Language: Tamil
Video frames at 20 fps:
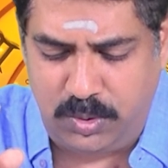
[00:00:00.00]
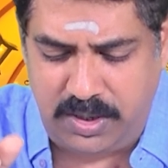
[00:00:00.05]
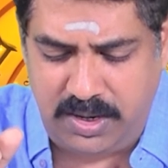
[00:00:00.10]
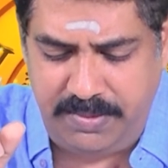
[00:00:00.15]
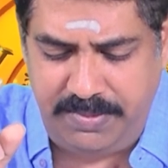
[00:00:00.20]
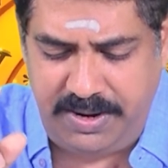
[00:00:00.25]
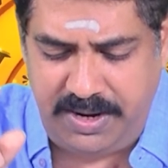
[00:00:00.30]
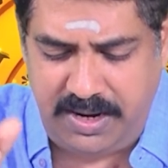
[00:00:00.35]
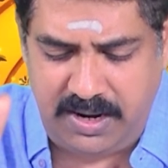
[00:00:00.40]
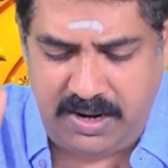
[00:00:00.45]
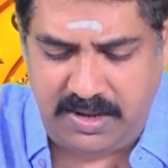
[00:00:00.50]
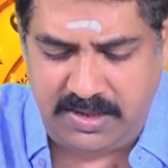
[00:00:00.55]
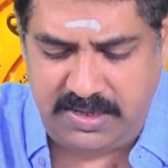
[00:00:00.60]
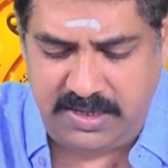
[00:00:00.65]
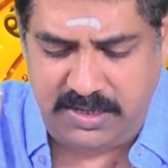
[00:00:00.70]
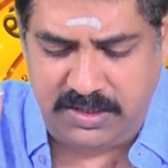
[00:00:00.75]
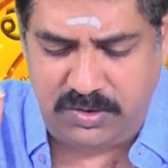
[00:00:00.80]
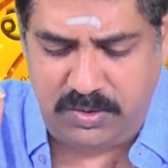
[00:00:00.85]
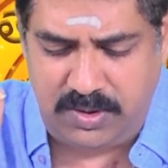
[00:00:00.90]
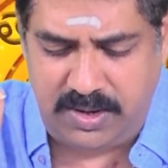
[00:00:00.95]
சொல்கிறேன் மீன
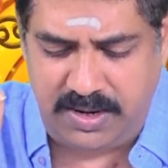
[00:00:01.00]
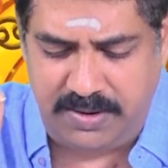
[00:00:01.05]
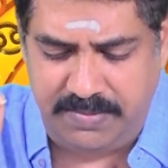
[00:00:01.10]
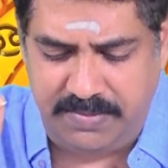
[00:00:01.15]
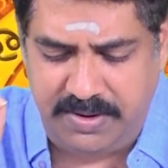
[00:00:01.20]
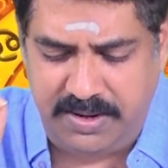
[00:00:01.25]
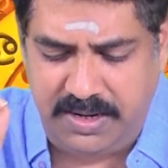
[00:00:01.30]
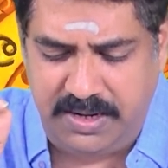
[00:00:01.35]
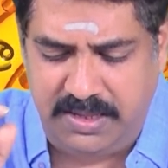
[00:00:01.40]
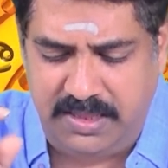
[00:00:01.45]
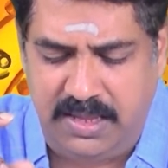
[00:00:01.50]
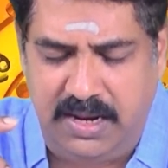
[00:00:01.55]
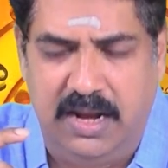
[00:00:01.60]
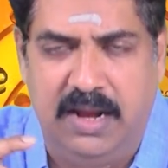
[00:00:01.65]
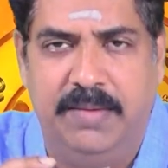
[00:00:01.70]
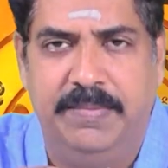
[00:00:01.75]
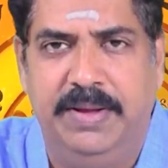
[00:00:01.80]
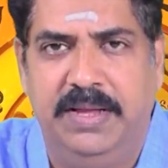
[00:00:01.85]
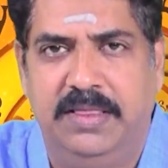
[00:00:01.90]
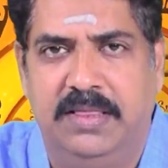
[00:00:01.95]
ராசிக்கும் சொல்கிறேன் இது
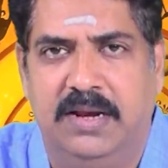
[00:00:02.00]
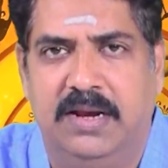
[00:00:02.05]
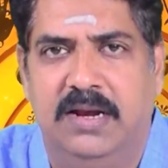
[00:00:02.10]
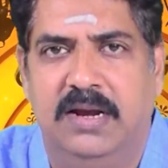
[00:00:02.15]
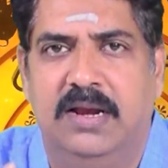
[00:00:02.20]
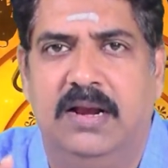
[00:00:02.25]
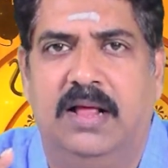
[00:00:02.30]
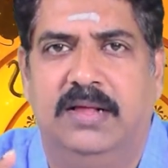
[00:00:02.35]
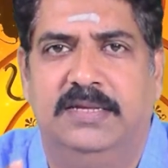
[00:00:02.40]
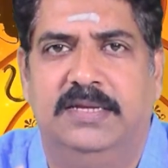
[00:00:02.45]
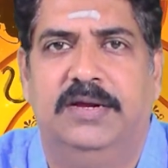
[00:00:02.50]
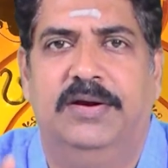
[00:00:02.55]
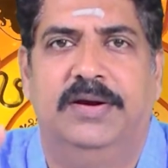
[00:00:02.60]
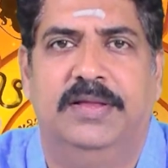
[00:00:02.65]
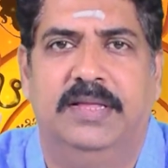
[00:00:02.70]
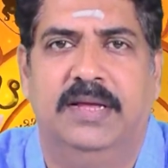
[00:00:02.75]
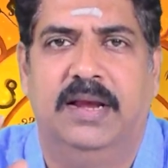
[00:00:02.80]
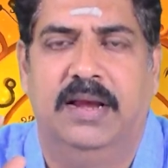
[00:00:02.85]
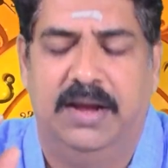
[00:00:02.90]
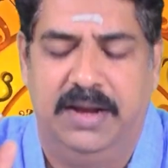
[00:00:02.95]
எல்லாமே இந்த ரெண்டு ராசிக்கும்
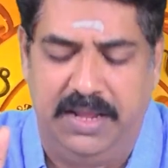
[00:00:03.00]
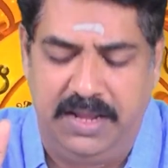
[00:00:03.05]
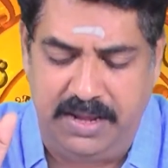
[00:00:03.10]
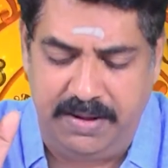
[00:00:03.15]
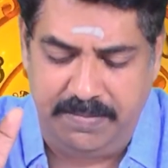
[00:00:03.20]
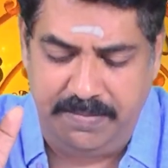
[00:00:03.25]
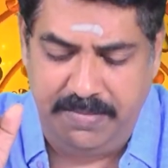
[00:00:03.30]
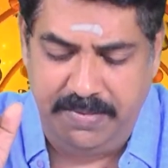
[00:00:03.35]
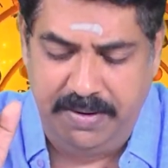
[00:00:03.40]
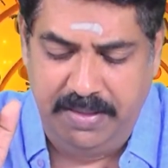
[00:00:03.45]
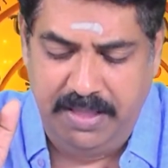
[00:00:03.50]
எடுத்துக்கலாம் நீங்கள்